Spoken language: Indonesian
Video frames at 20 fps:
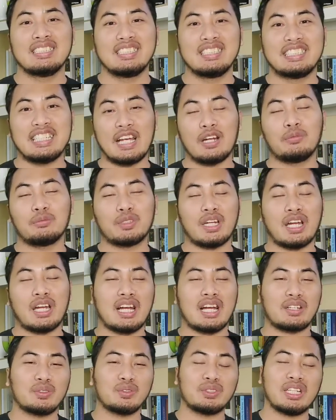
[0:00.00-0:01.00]
Shalom
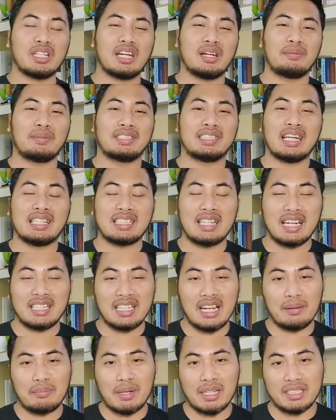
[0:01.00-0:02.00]
saudaraku, salam sejahtera
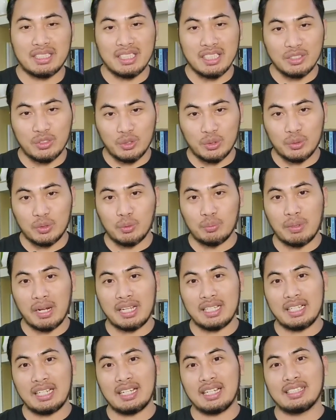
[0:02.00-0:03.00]
dalam kasih Kristus.
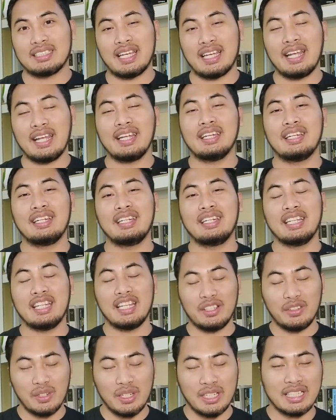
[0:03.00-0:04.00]
Jumpa lagi dengan saya. Di
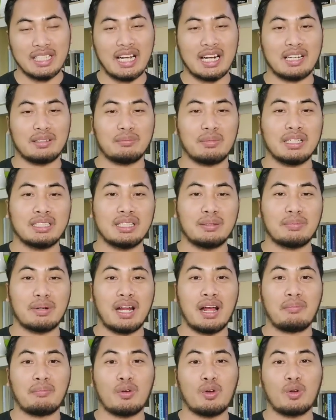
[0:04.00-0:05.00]
Tuli kita akan belajar
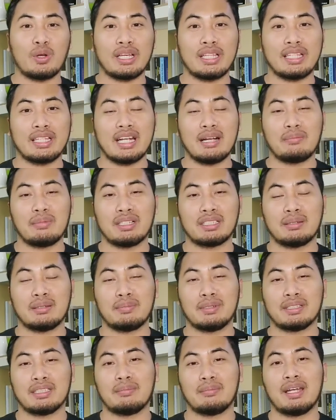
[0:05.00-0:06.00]
pada apologetika
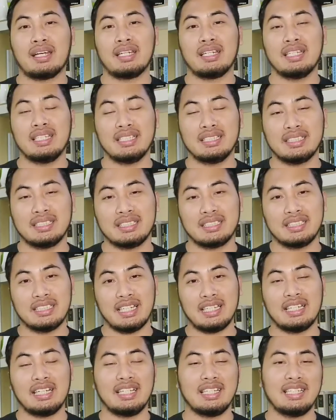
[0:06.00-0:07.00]
bersama-sama di
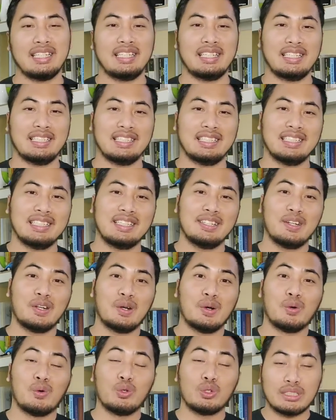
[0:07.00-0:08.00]
channel ini.
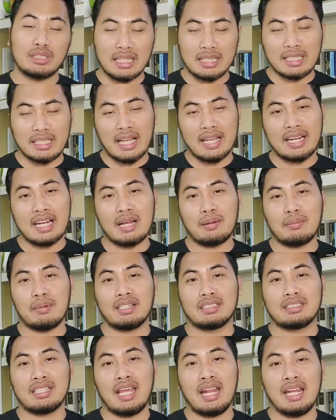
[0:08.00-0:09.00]
Ustadz
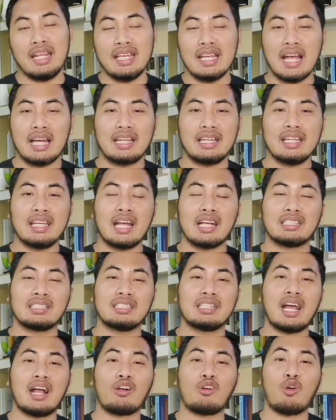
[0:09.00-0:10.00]
Kainama, saya lihat dia
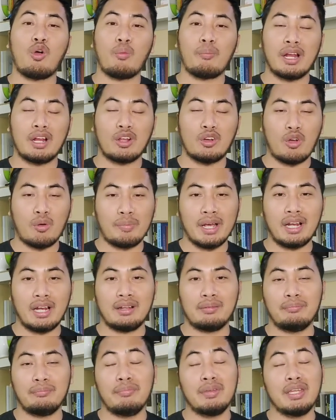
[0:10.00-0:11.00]
sedang
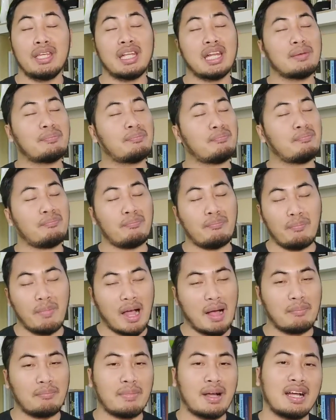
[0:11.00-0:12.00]
ngomel-ngomel, mirip
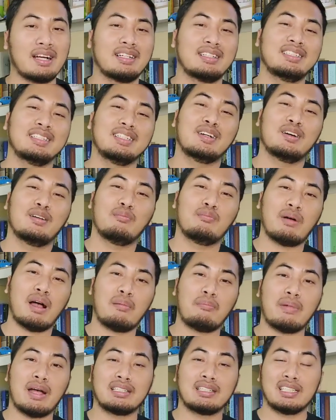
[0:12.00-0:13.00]
emak-emak.
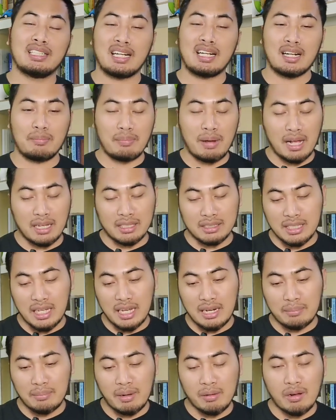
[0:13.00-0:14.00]
Emak-emak yang sedang ke
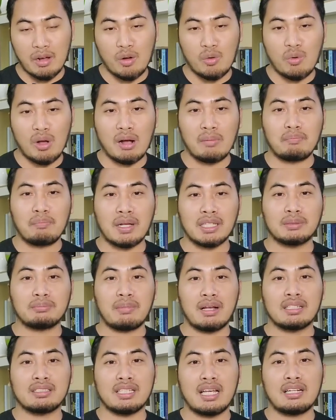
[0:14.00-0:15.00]
pasar bawa uang
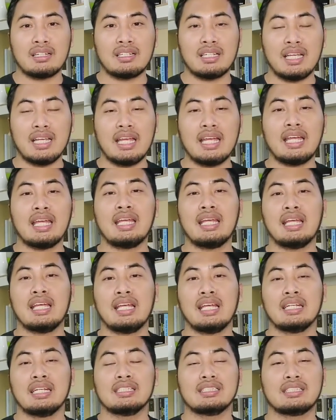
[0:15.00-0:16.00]
pas-pasan, eh
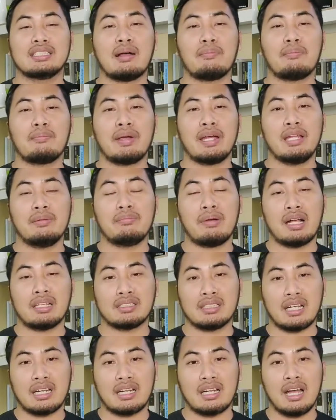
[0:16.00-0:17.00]
sampai di
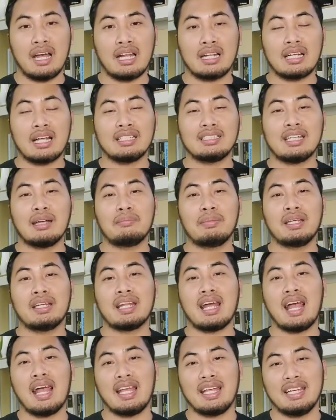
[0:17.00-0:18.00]
pasar harga cabai
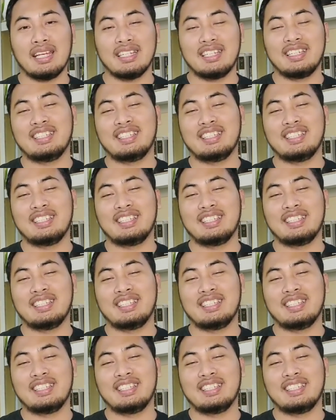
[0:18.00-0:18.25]
naik.